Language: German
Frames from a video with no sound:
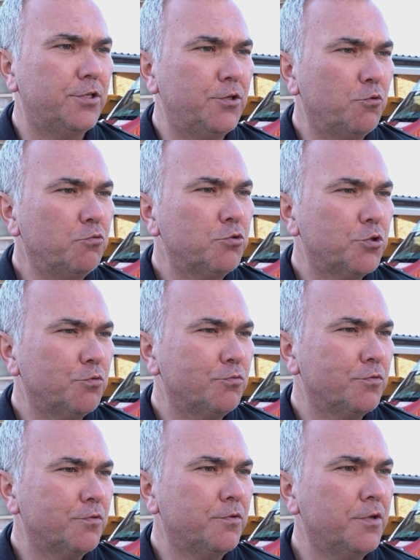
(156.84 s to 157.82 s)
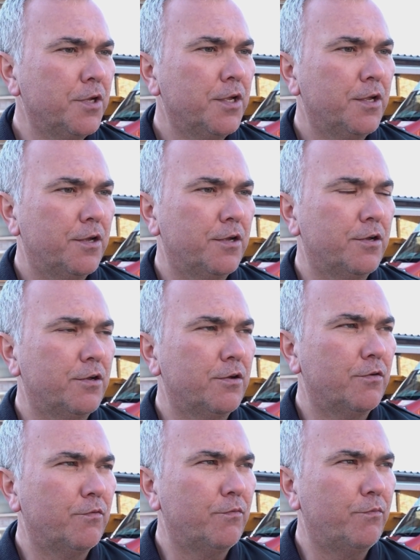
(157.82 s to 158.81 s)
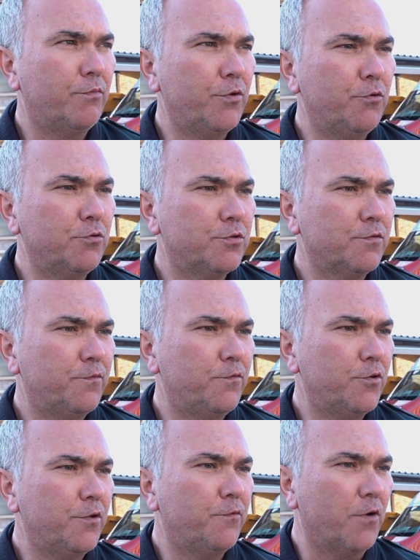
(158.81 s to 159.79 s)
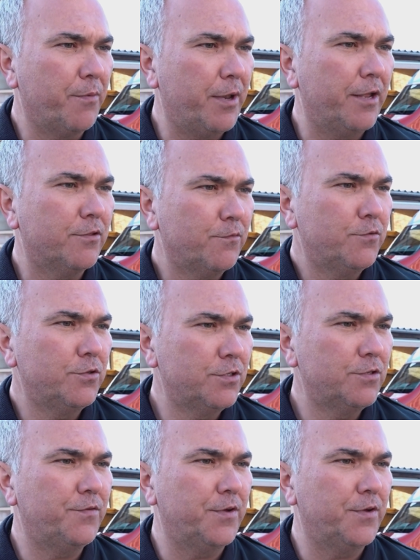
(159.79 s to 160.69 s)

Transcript: die Jugendstunden äh, benutzen für die Vorbereitung für dieses